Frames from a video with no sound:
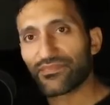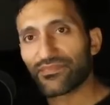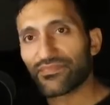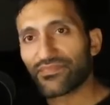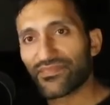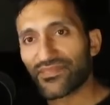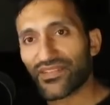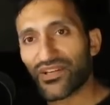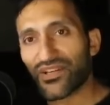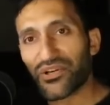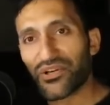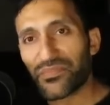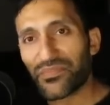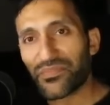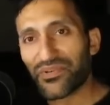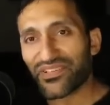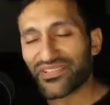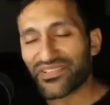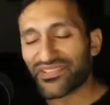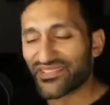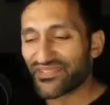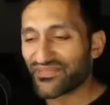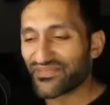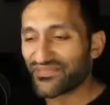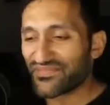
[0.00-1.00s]
Darum,
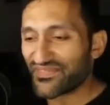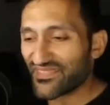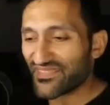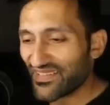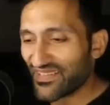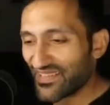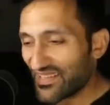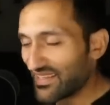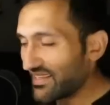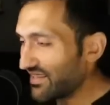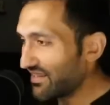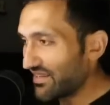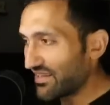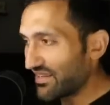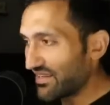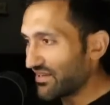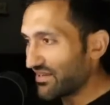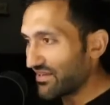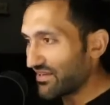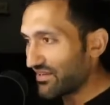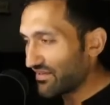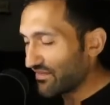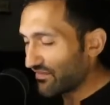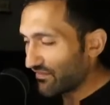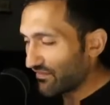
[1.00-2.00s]
Leute,
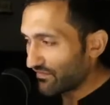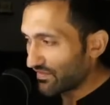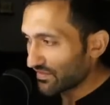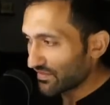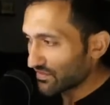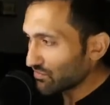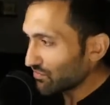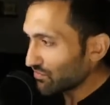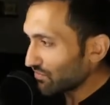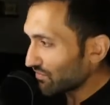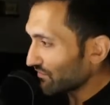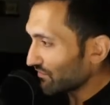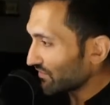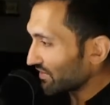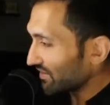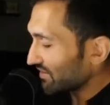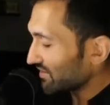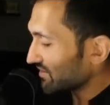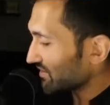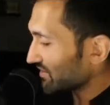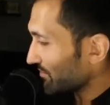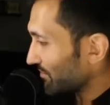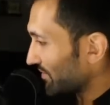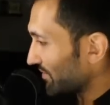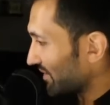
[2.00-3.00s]
versuchen wir
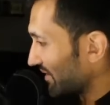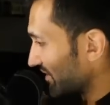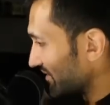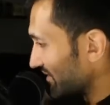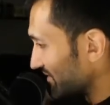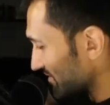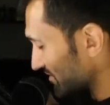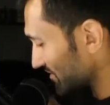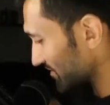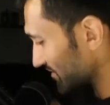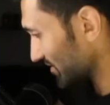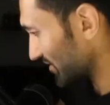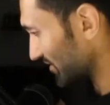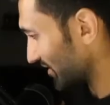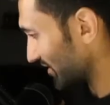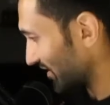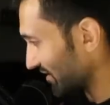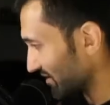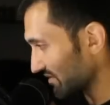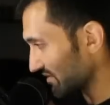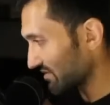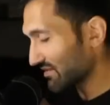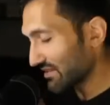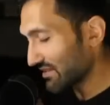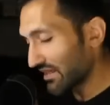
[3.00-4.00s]
nicht immer alles,
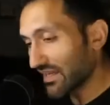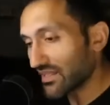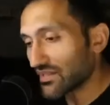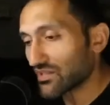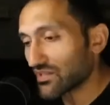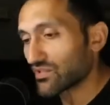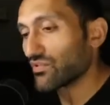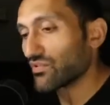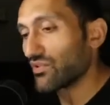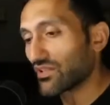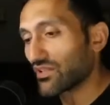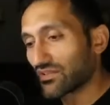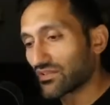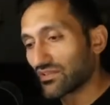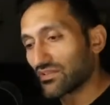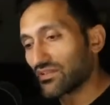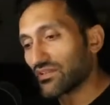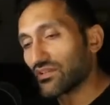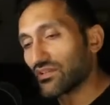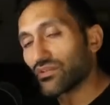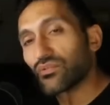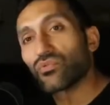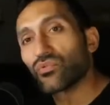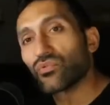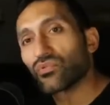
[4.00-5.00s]
alles einzuordnen
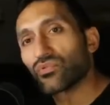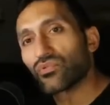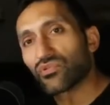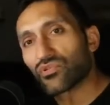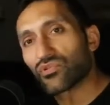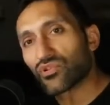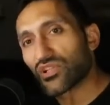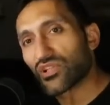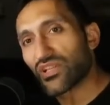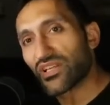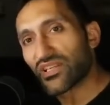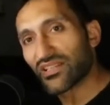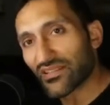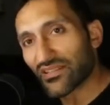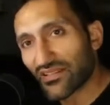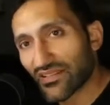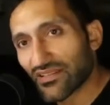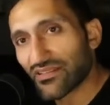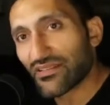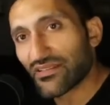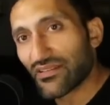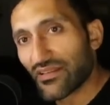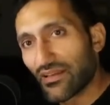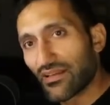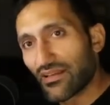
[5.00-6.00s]
in gut und schlecht,
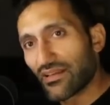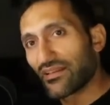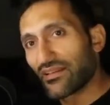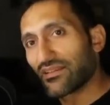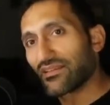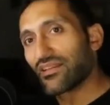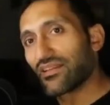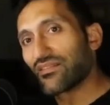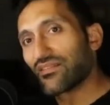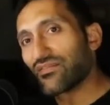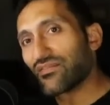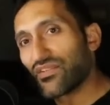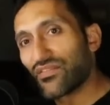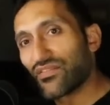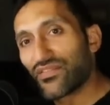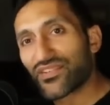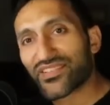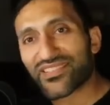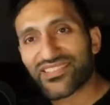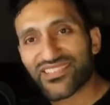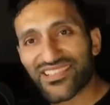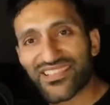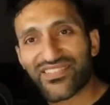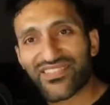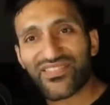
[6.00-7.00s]
denn wir
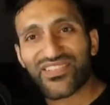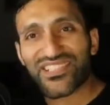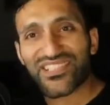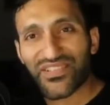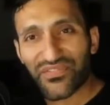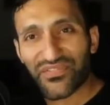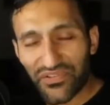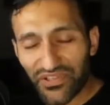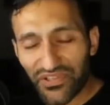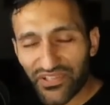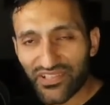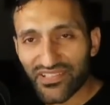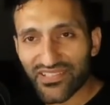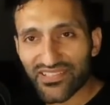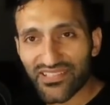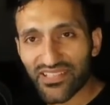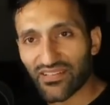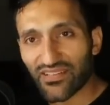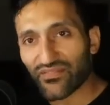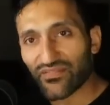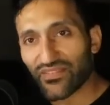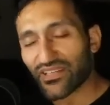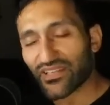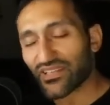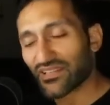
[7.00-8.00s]
wissen nicht, was die Folgen
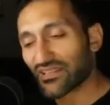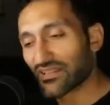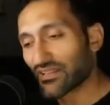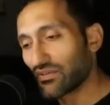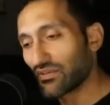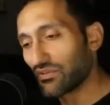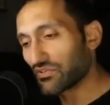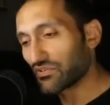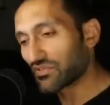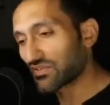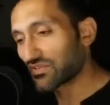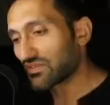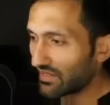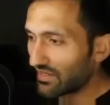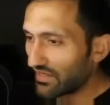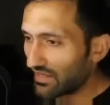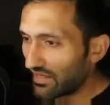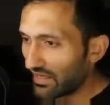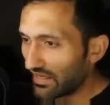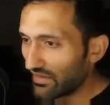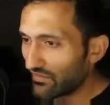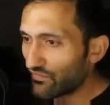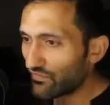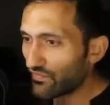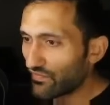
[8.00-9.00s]
sein werden. Aus
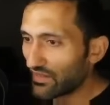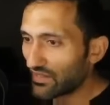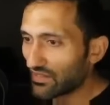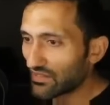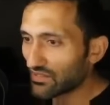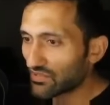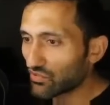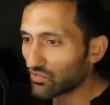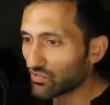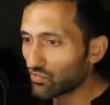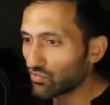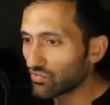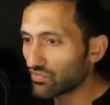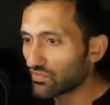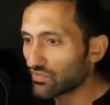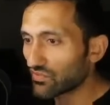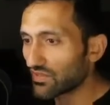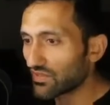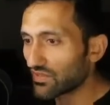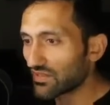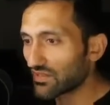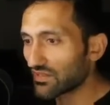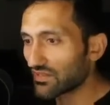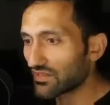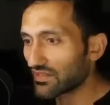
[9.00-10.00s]
anfänglich guten
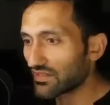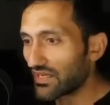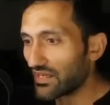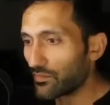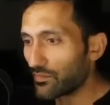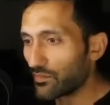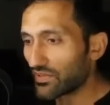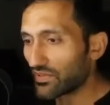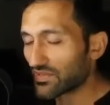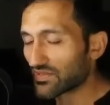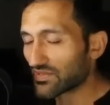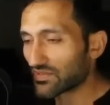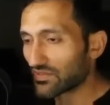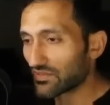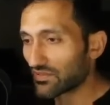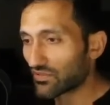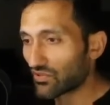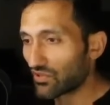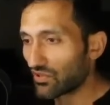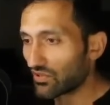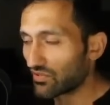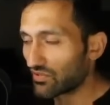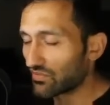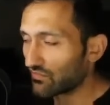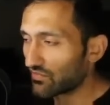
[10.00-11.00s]
Dingen, die einem passiert,
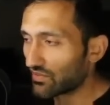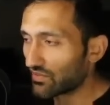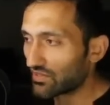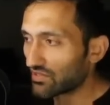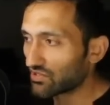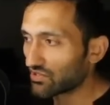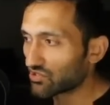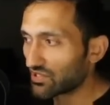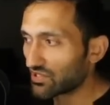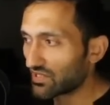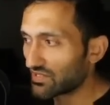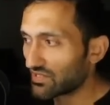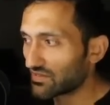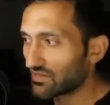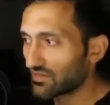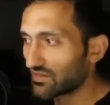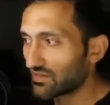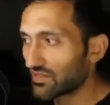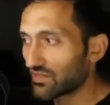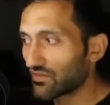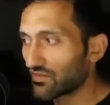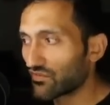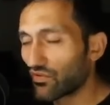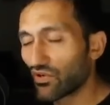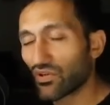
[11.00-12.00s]
können wirklich schlechte
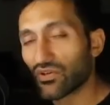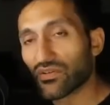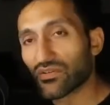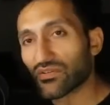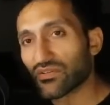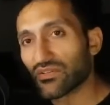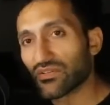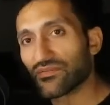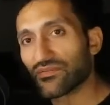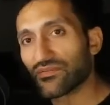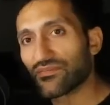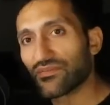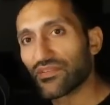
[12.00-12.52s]
Dinge folgen. Ne?